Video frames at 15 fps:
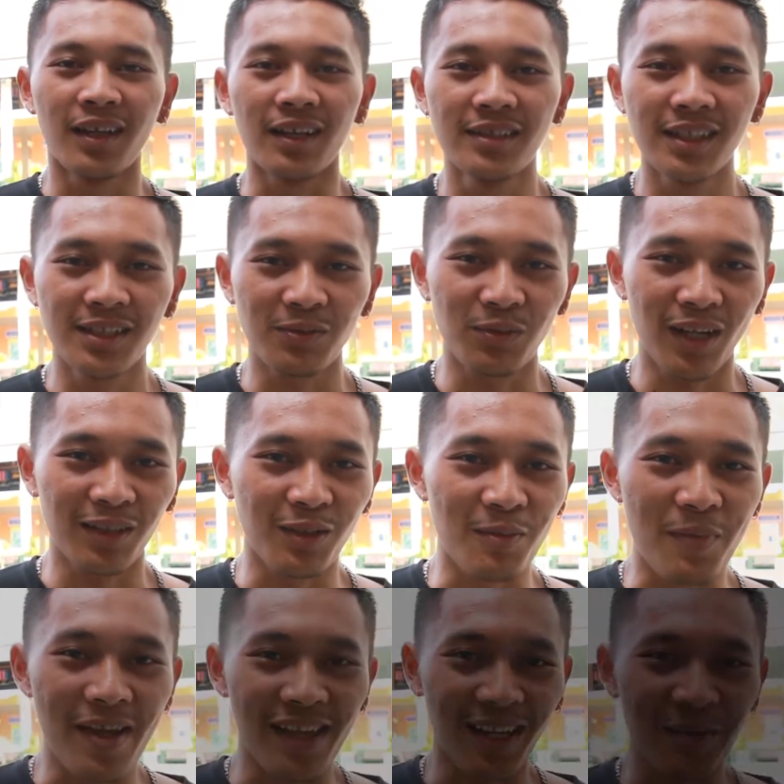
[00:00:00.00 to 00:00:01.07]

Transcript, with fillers: Gaji sekolah kudune